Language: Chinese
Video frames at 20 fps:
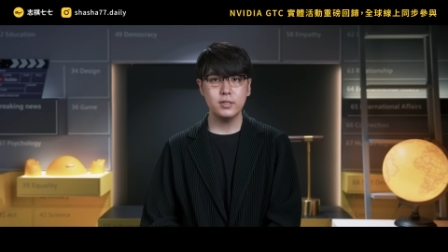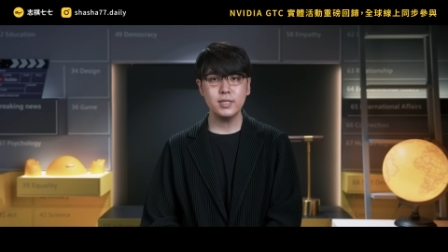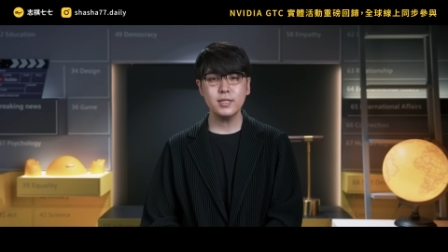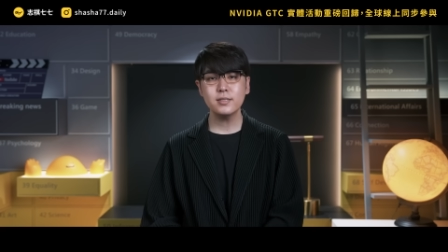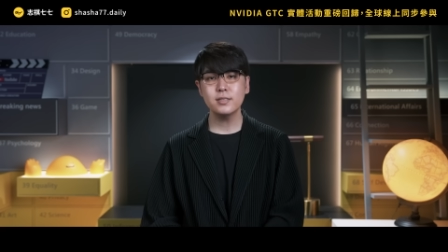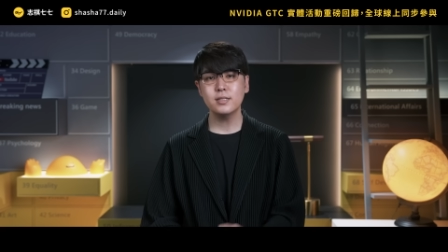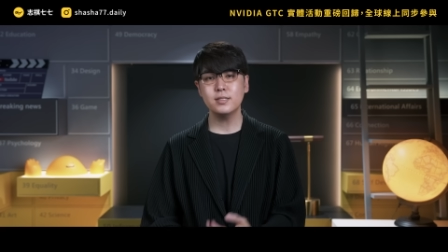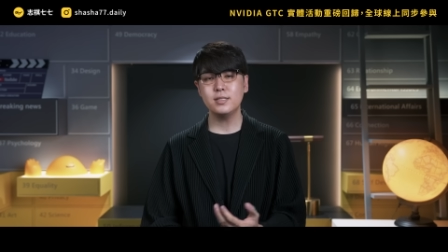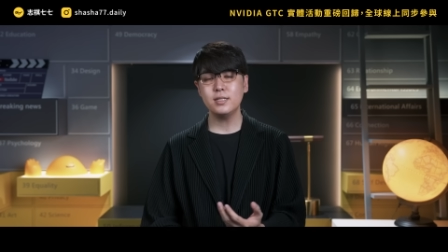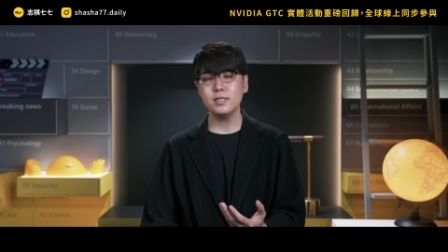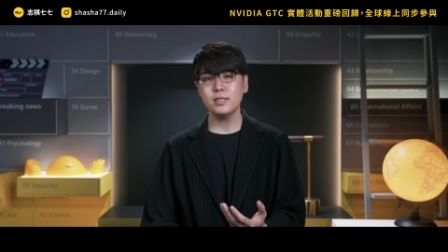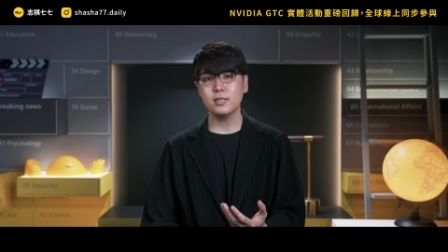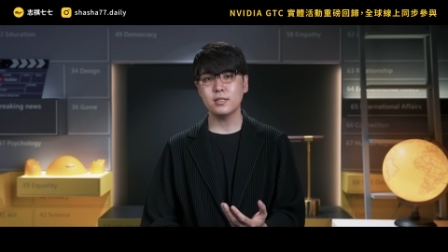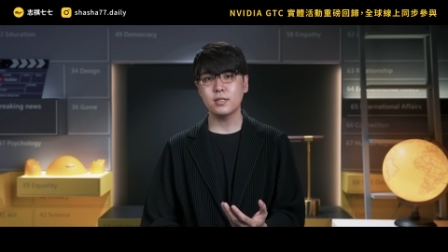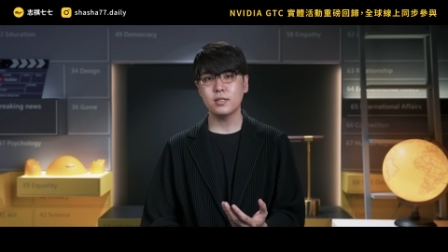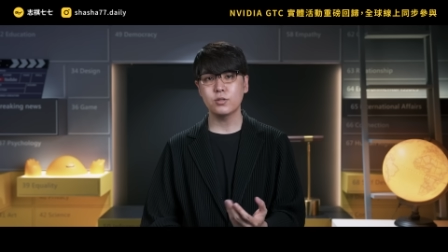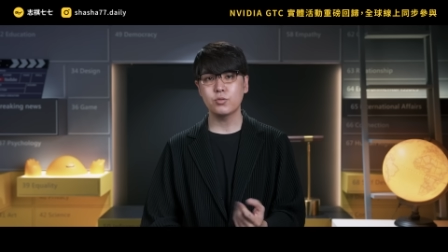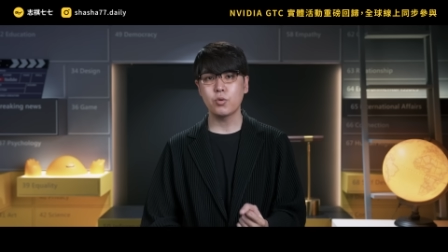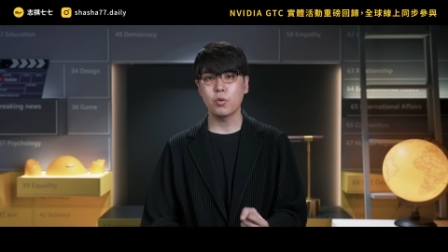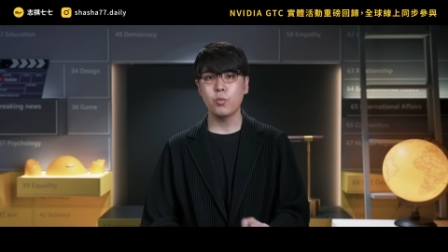而这样子的技能
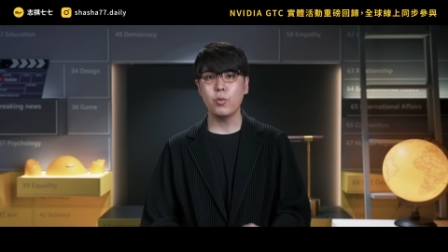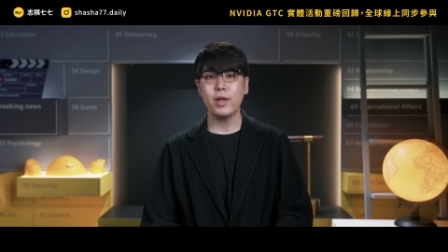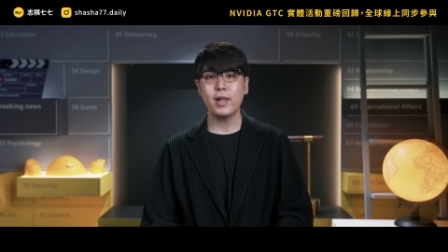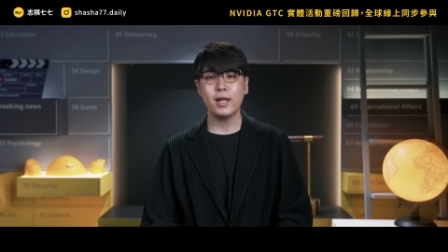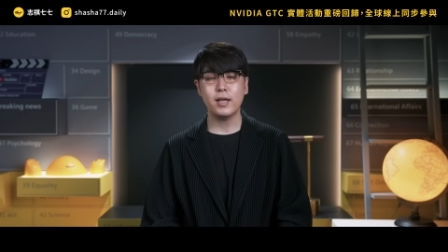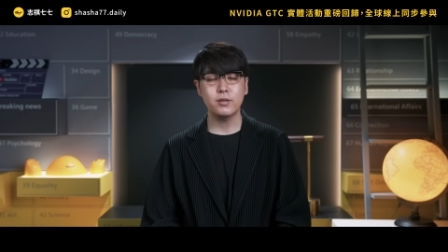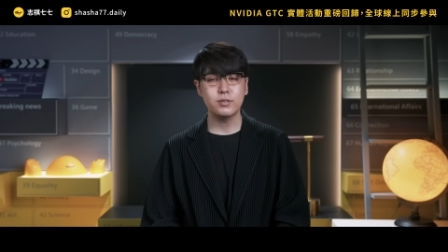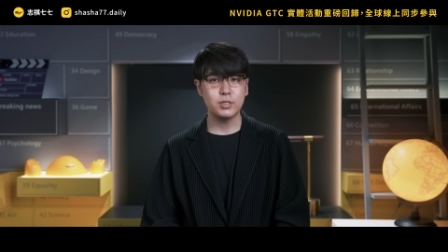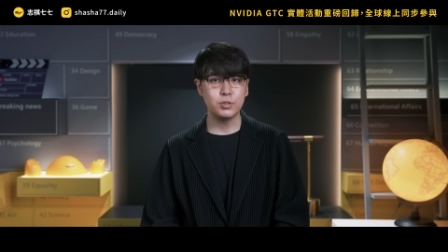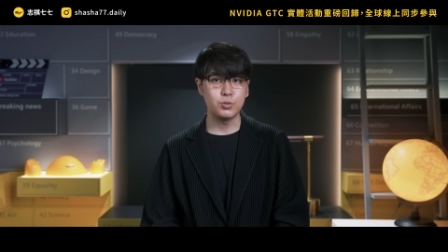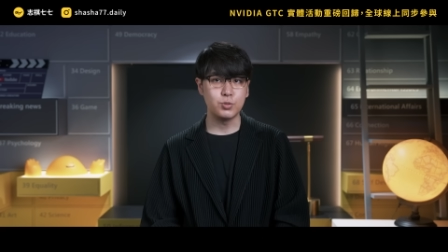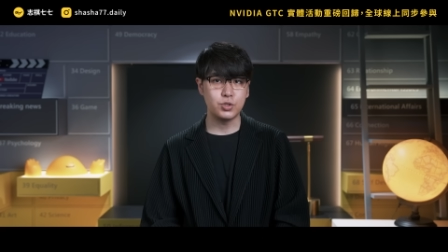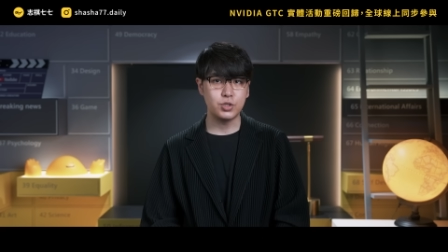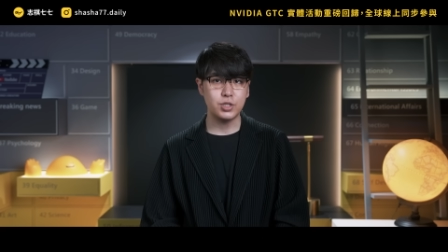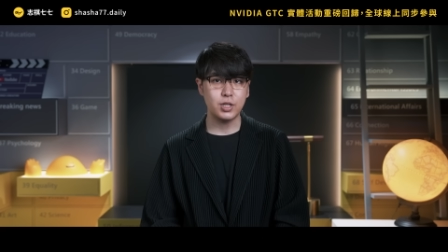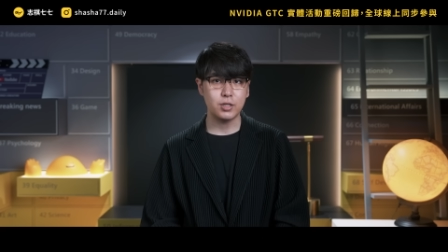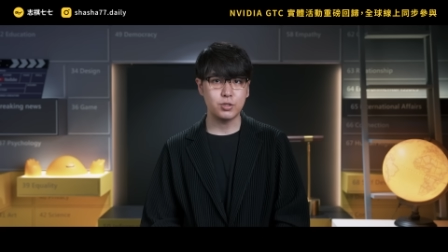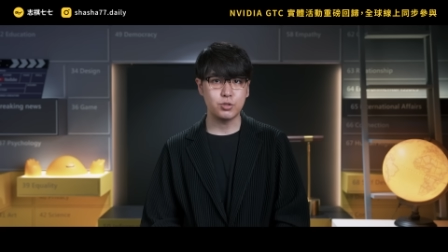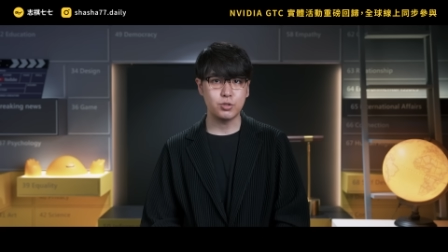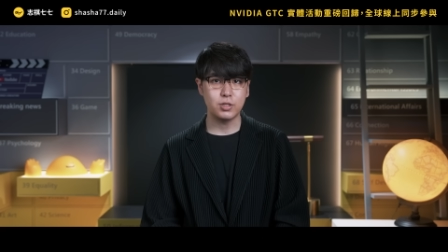呢，对未来要进入职
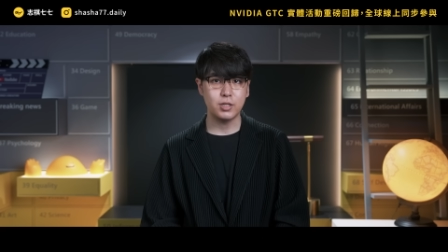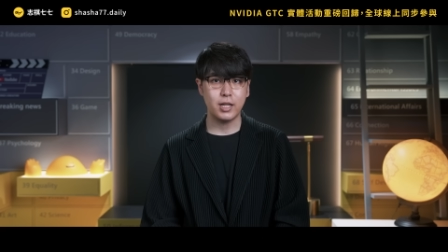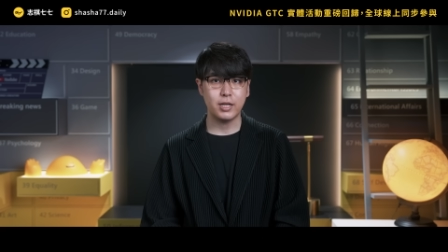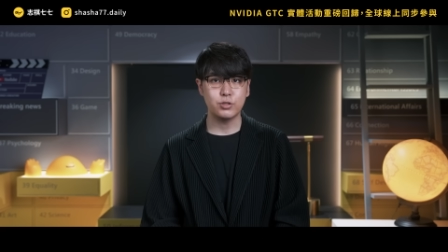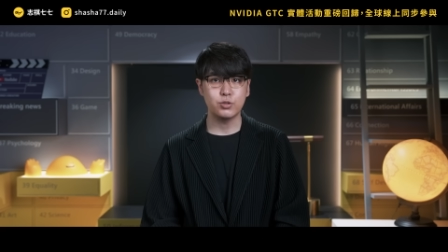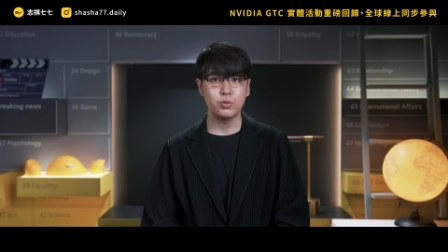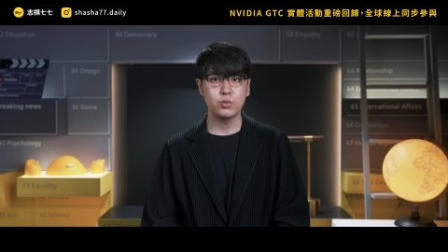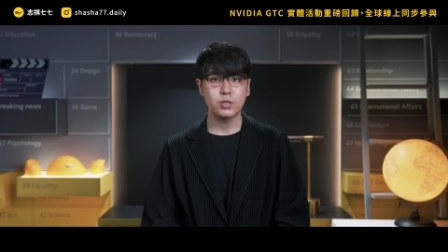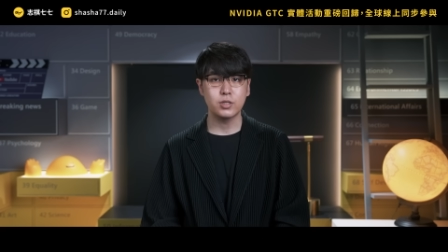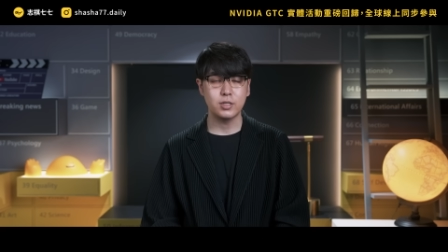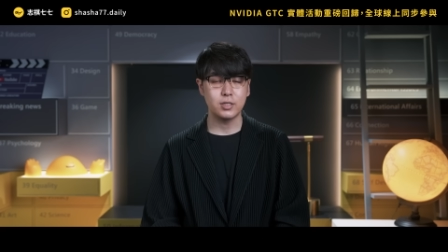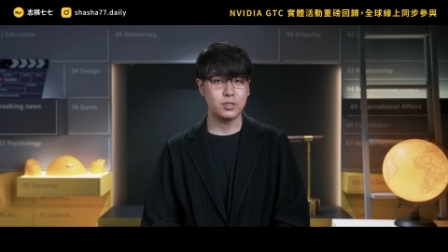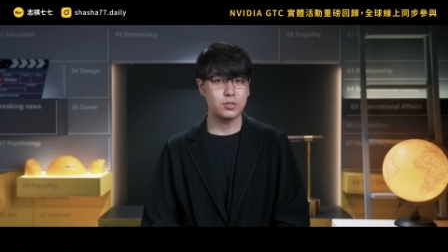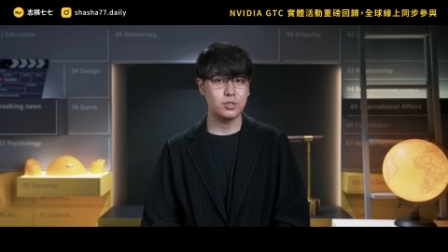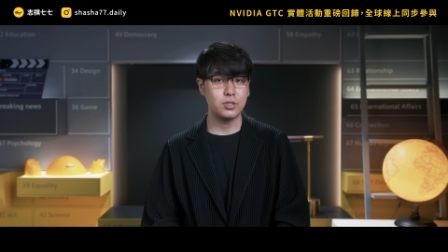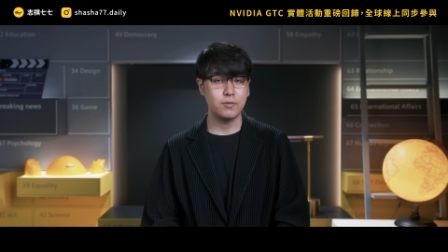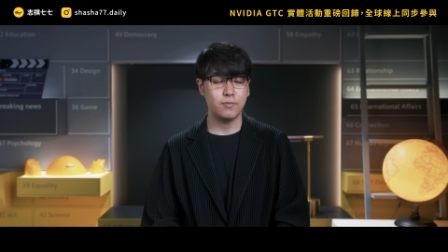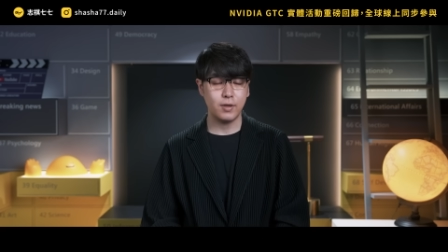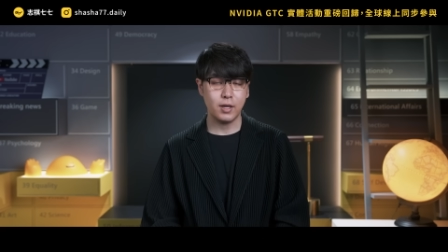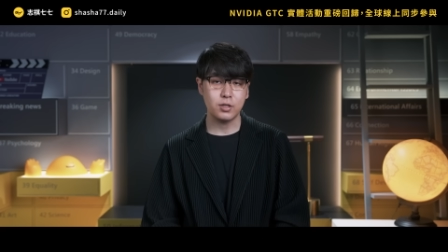场的学生来说，可能
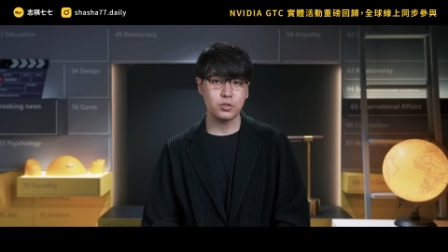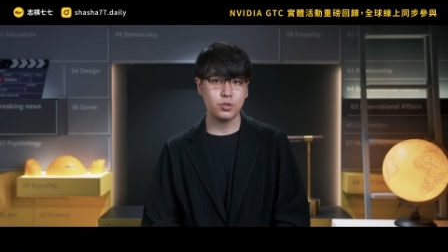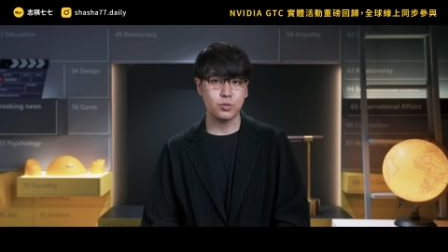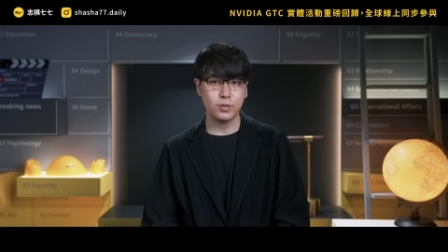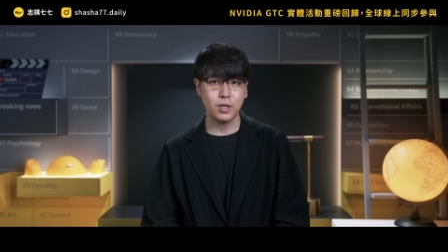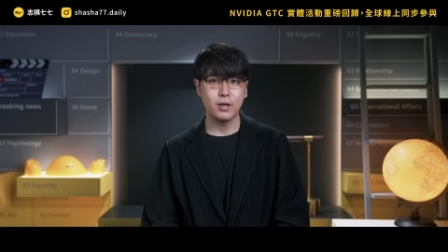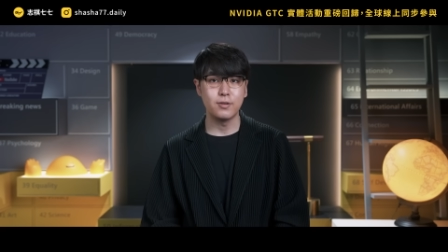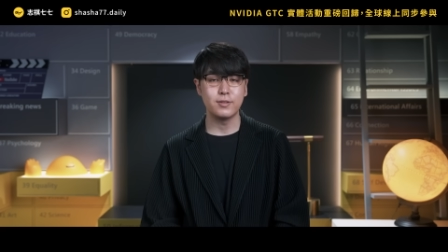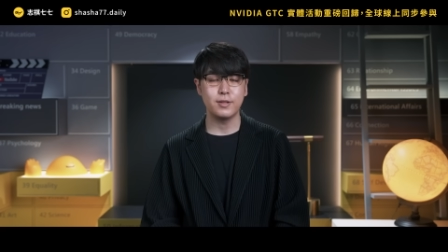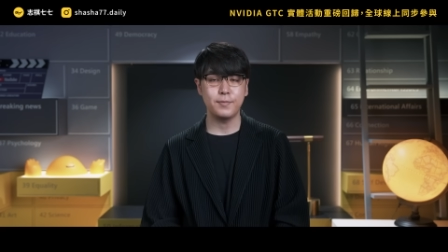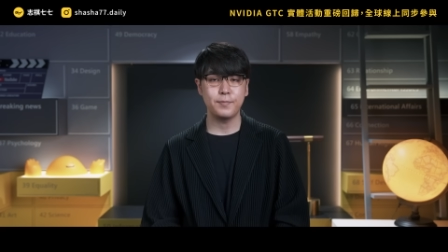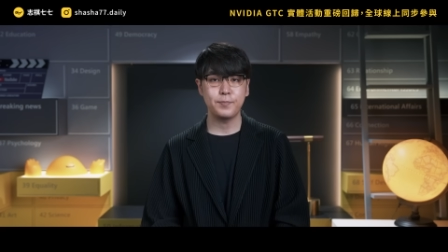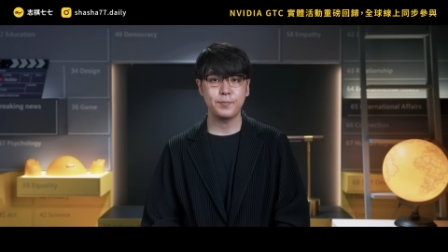是非常重要的。